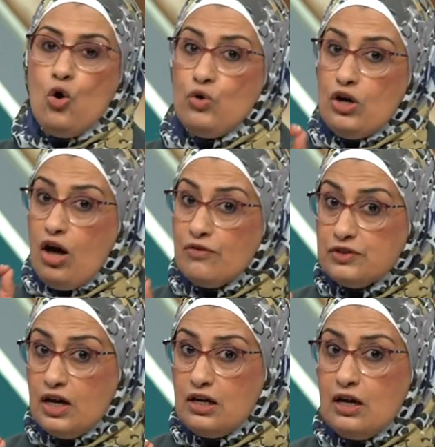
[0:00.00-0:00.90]

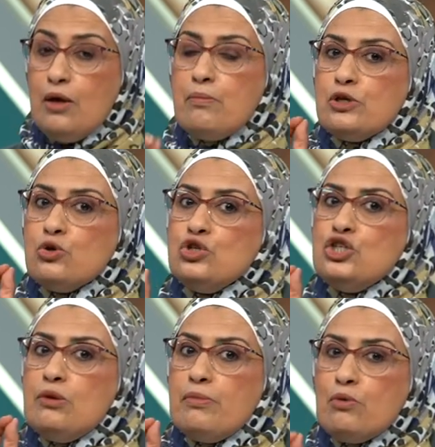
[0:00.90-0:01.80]
والأفضل ما
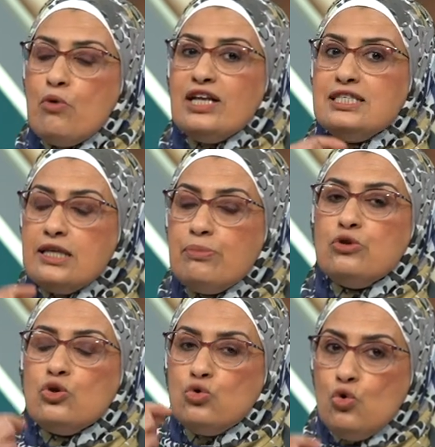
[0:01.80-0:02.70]
تكونش المجموعات
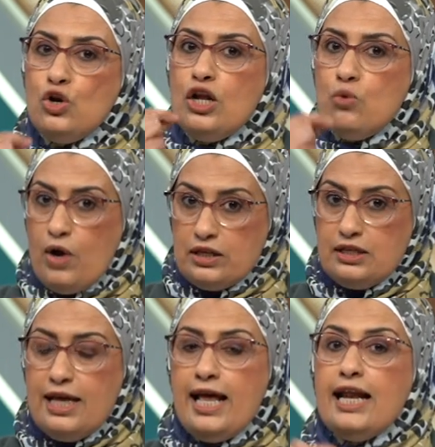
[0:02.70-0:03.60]
ثابتة طول
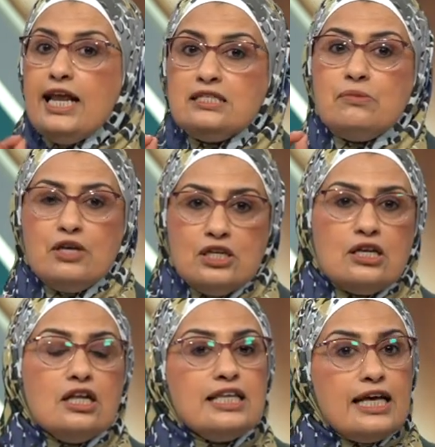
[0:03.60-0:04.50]
الوقت لازم
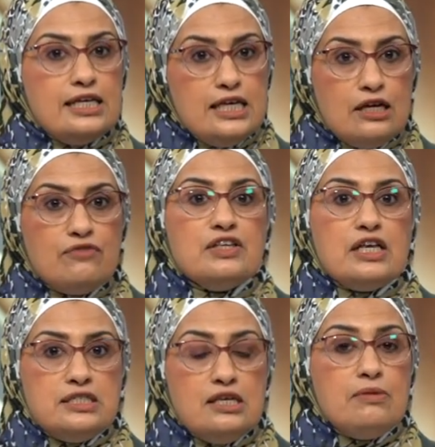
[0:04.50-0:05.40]
يحصل تغيير في
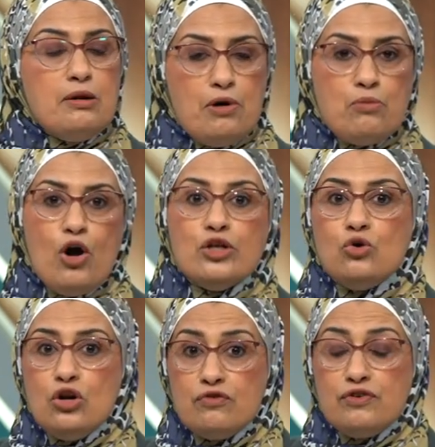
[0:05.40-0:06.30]
تقسيم المجموعات
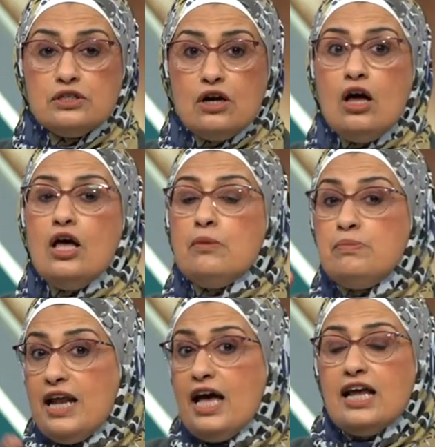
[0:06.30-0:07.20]
كل فترة
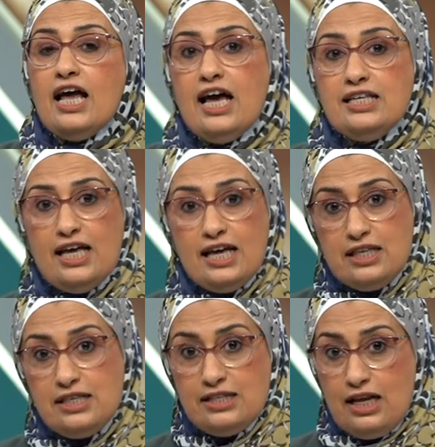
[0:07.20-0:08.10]
بناء على
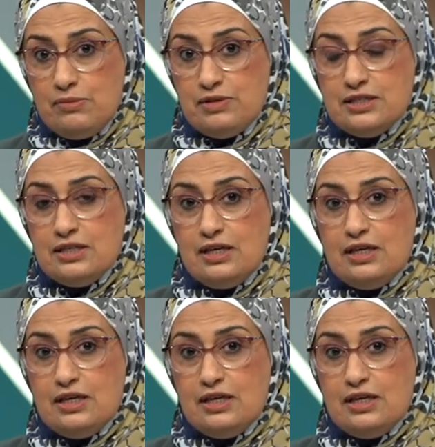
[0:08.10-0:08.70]
احتياجات التلاميذ